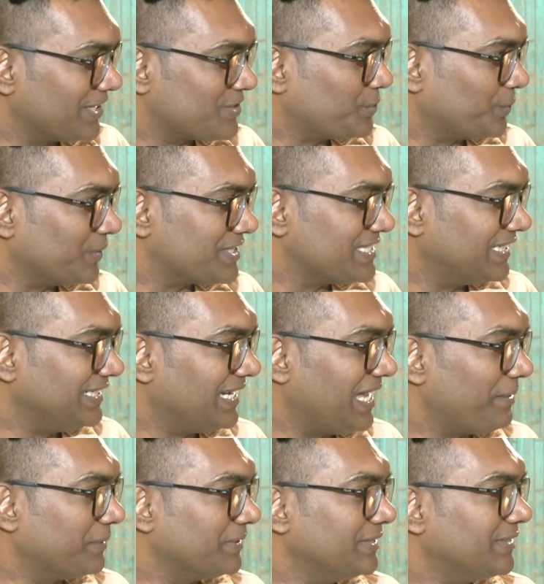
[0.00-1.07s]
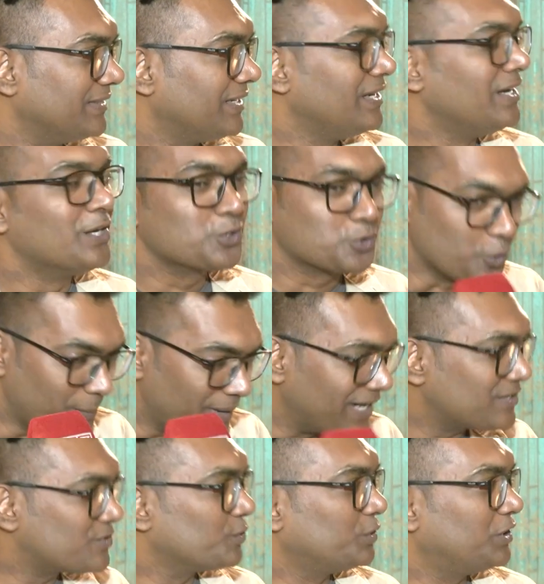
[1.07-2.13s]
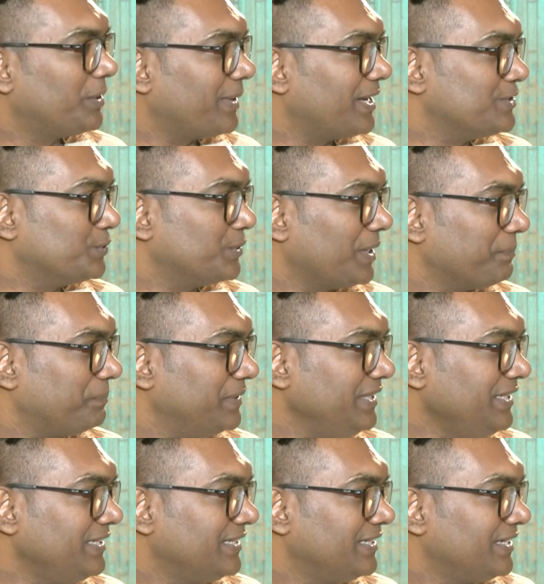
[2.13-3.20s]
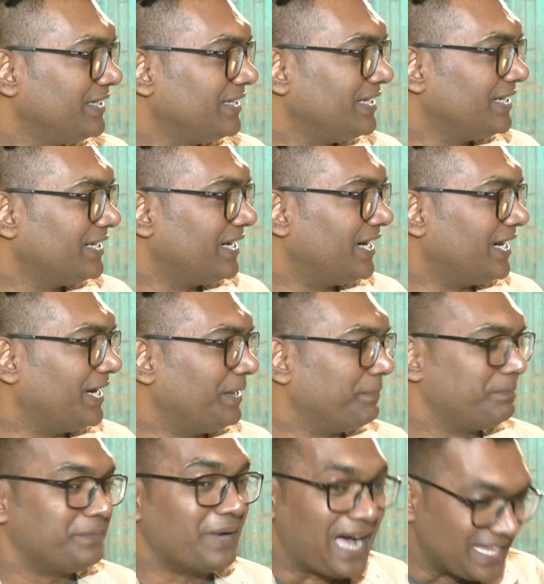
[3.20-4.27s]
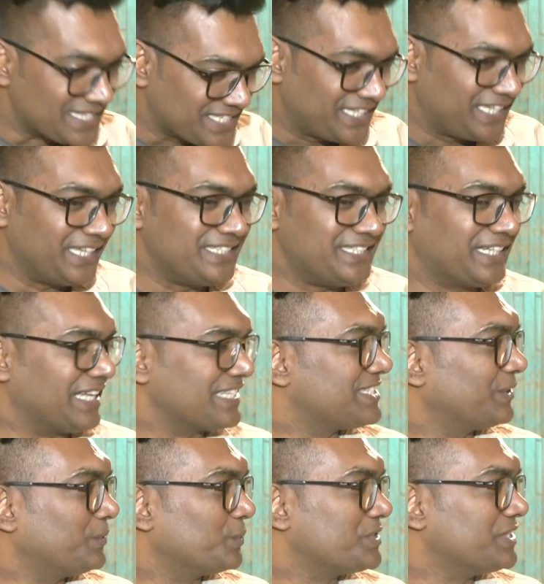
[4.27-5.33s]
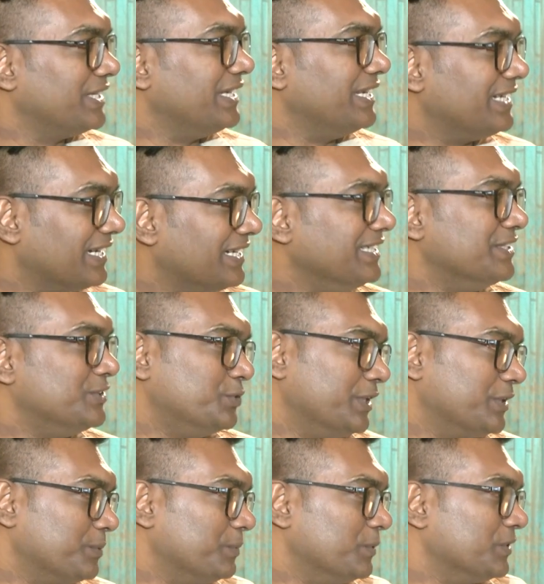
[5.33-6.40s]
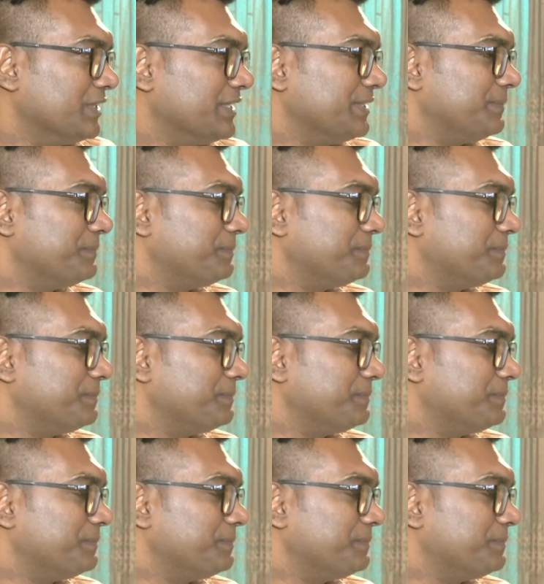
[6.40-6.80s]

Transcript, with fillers: কাজ করেছেন আমাদের সবার শ্রদ্ধাভাজন আপনি আজকে যে কাজটা করছেন এটা নিয়ে যদি একটু বলতেন